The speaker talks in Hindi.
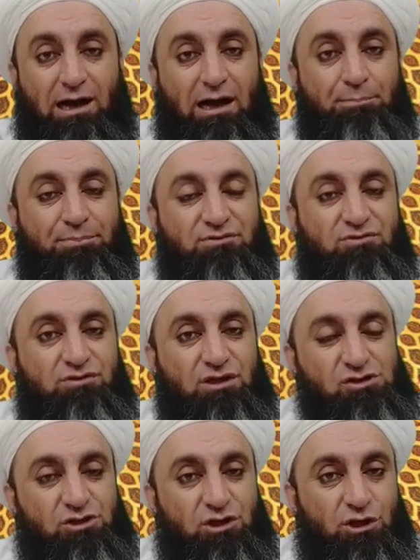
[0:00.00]
आप
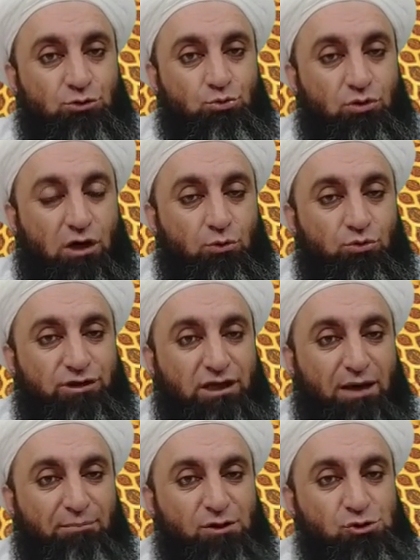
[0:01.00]

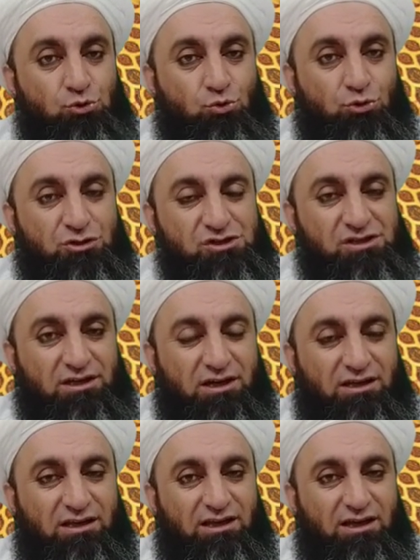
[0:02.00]
तजकरतलिया में जो कुछ
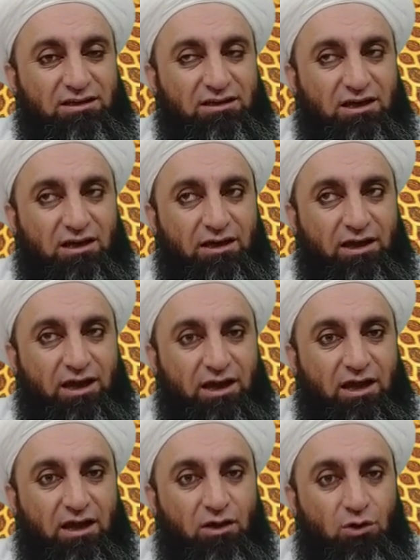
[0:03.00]
ज़िक्र किया गया
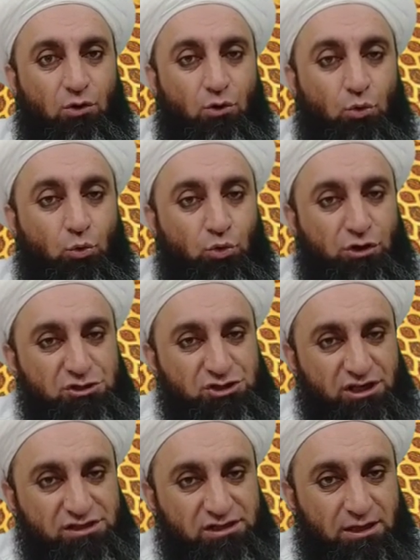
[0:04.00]
है उन
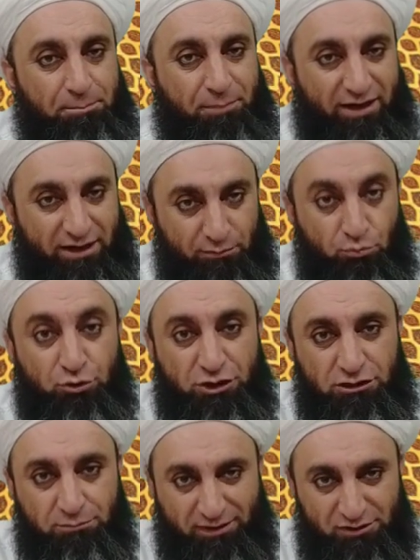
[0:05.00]
जैसे पहले
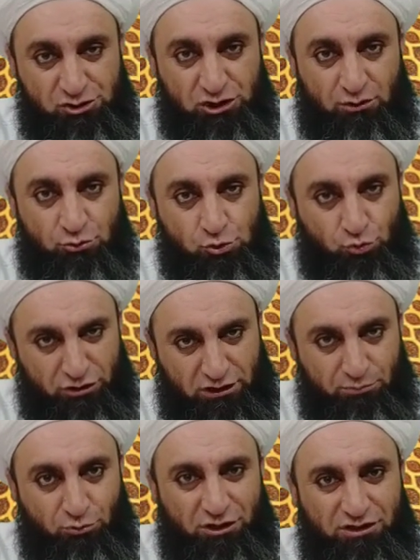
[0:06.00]
मुरीद बन जाओ जो
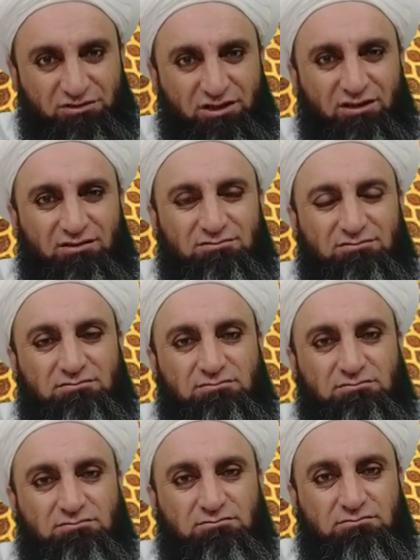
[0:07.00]
उनके मुरीद थे
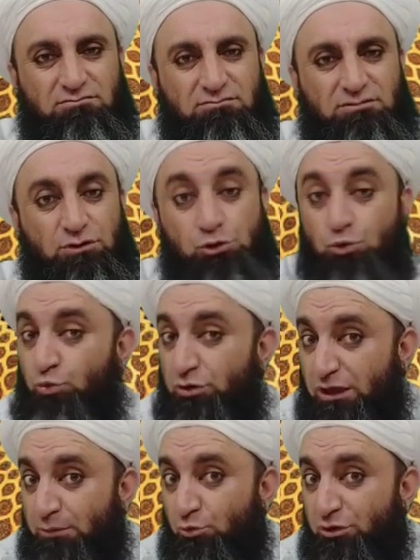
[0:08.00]
जो
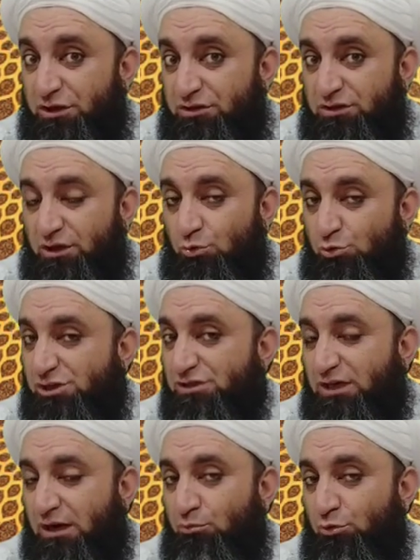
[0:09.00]
उनके मुरीद थे
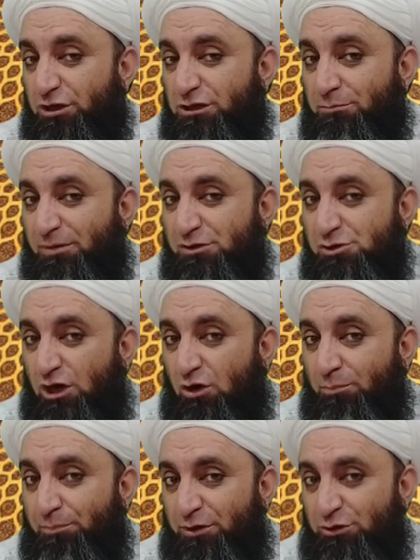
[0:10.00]
उसी तरह मुरीद बन
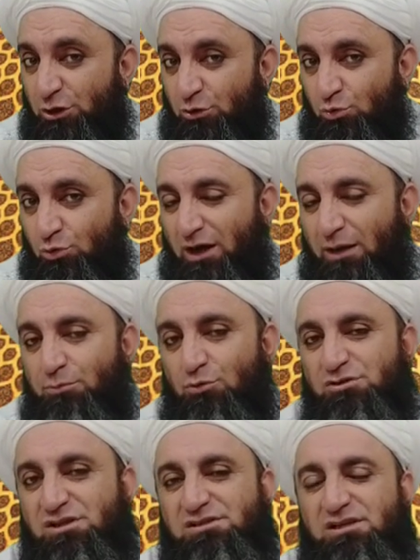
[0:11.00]
जाओ फिर देखो
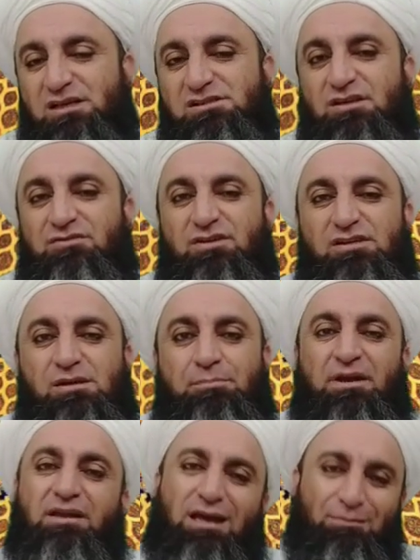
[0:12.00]
आपको सिलसिला सैफिया से
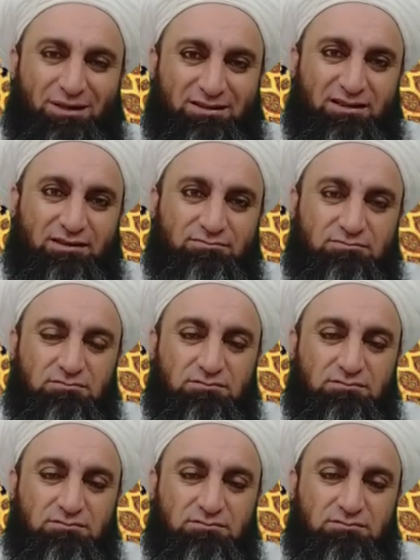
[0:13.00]
फिर क्या मिलता